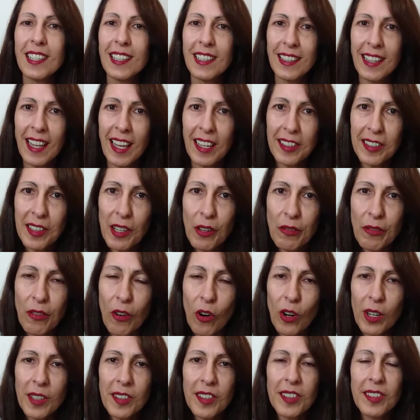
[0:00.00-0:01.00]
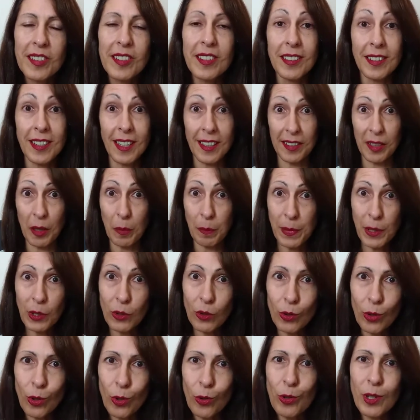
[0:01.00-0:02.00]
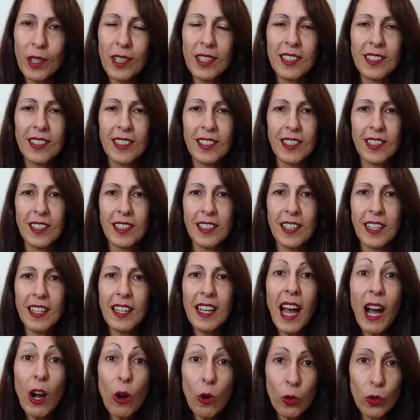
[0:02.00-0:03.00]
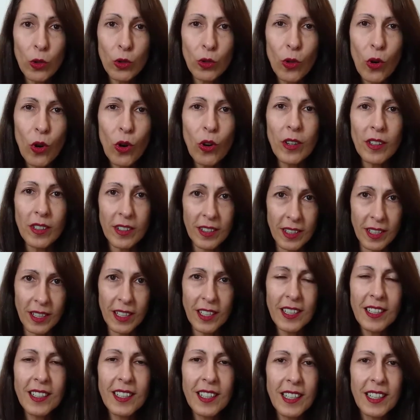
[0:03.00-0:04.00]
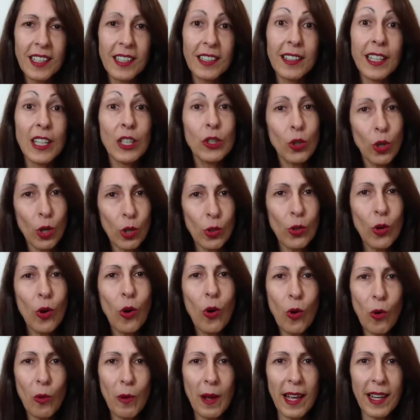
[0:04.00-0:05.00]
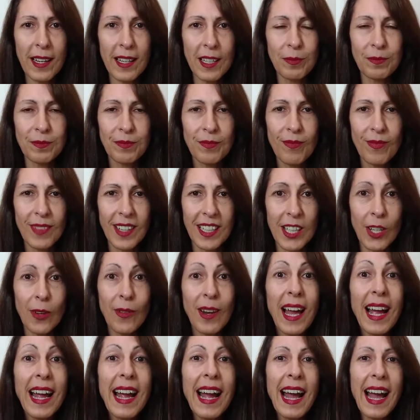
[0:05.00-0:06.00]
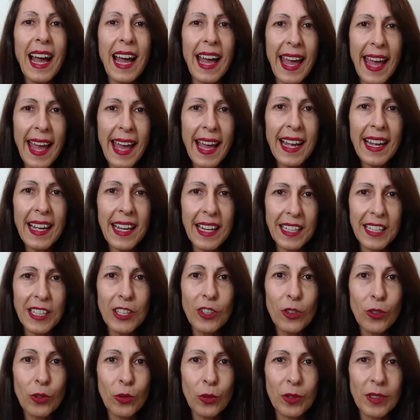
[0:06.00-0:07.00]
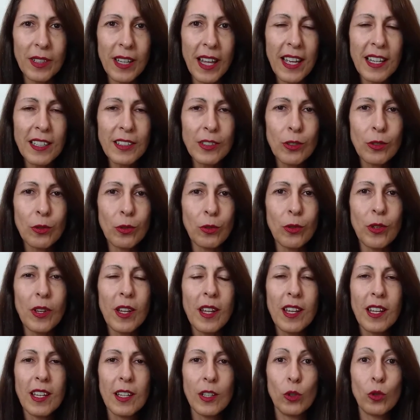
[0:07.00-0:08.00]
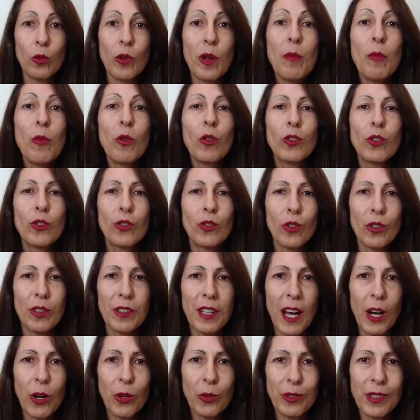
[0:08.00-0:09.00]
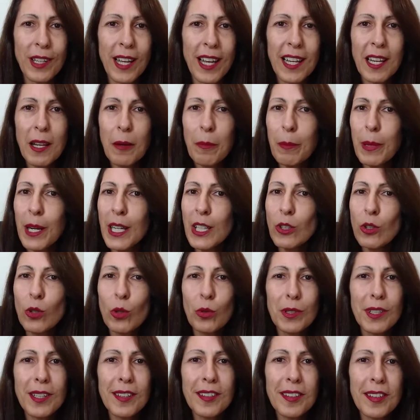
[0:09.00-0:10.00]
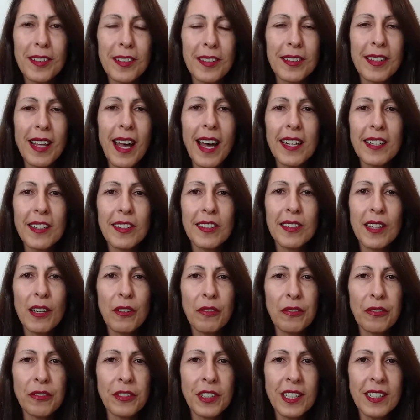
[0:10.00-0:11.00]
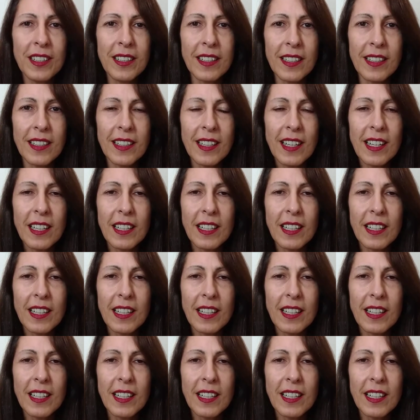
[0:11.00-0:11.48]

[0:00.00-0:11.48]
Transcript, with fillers: dessa voz, dessa pessoa que acusou, que detonou com ela. Então ela carrega isso dentro do emocional dela para todas as áreas da vida.